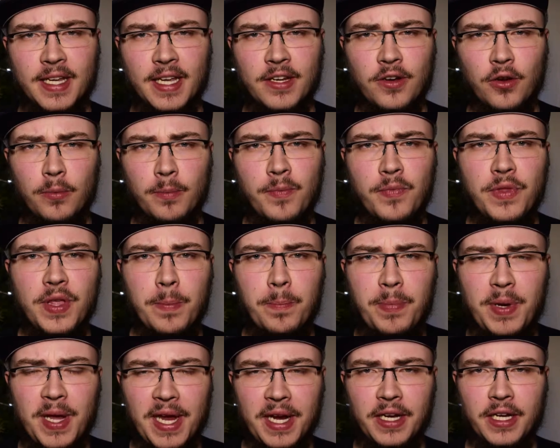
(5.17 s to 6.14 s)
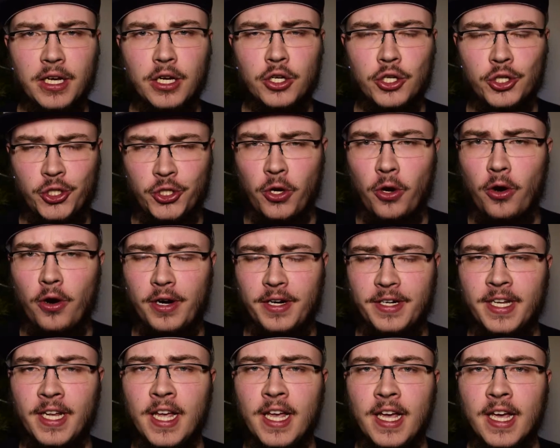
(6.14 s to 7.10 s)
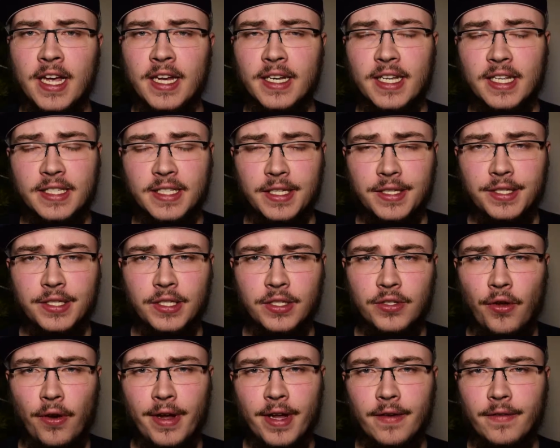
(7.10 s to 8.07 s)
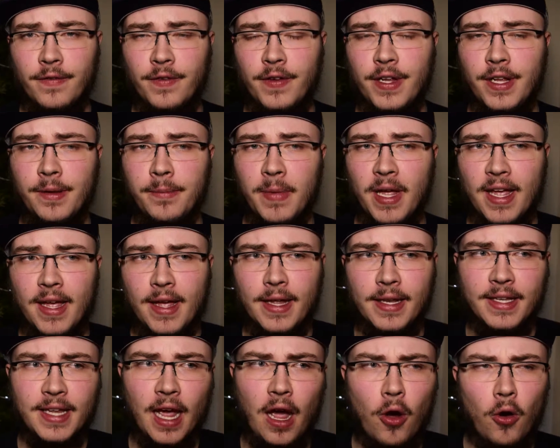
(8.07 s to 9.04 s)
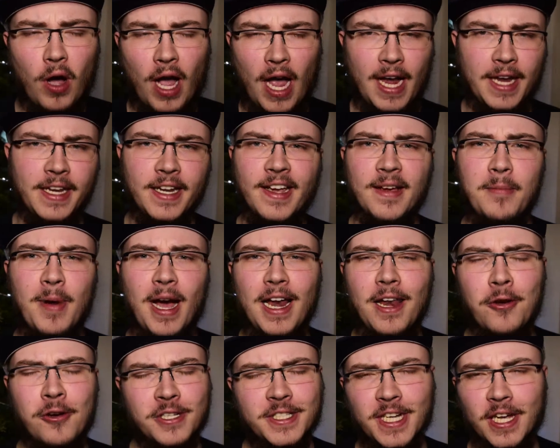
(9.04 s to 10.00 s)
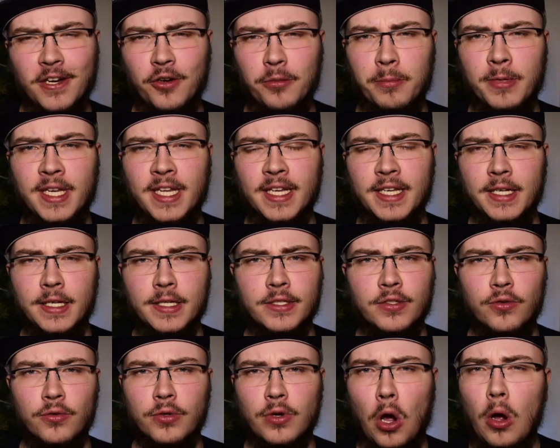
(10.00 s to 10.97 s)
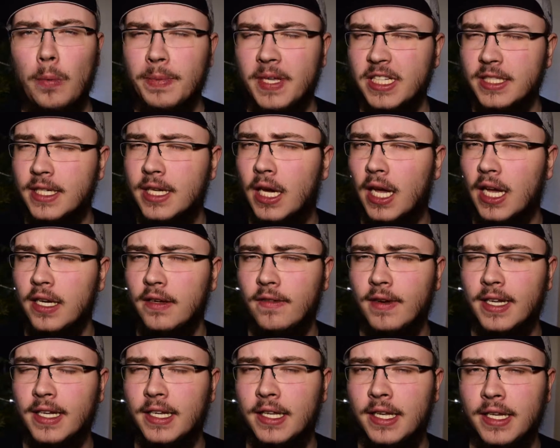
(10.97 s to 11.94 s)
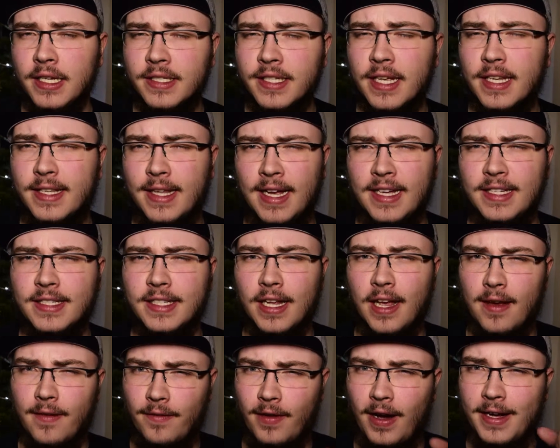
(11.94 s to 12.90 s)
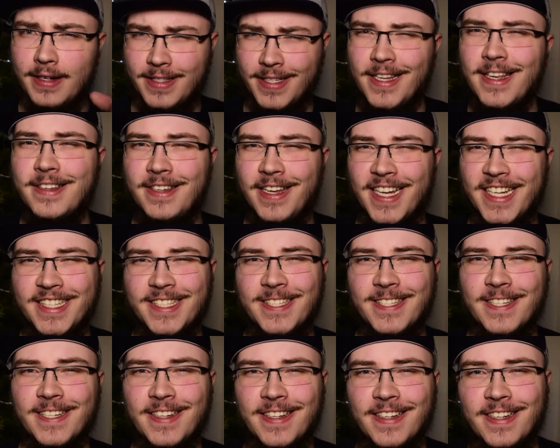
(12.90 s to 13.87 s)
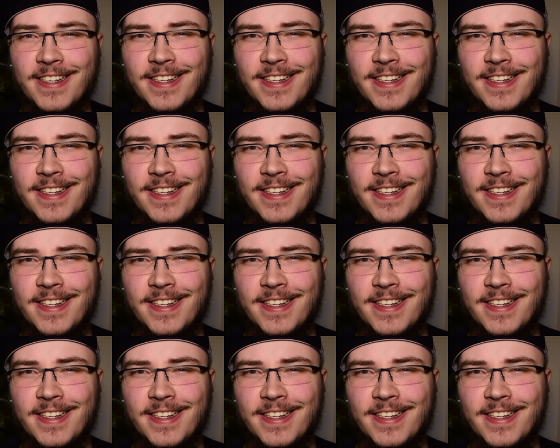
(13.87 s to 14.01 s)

geht um The Big Short. Das ist ein neuer Film, äh, der auch einige Male Oscar nominiert ist und ob das gerechtfertigt ist, das erfahrt ihr jetzt.